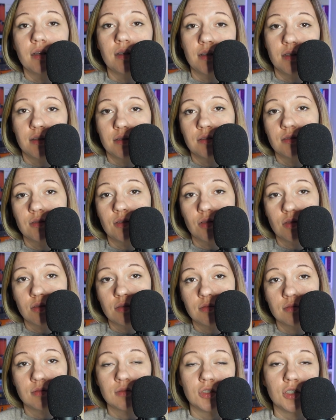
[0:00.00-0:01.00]
e, no,
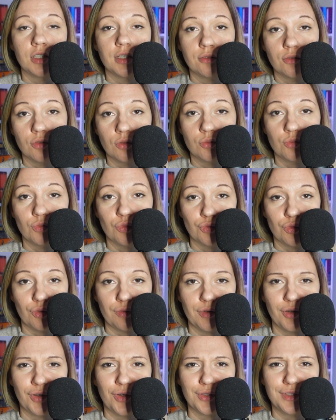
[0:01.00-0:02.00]
średnio mu to
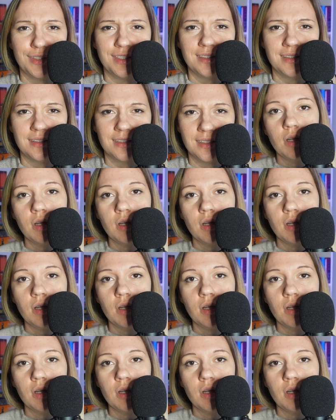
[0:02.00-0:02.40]
wychodzi.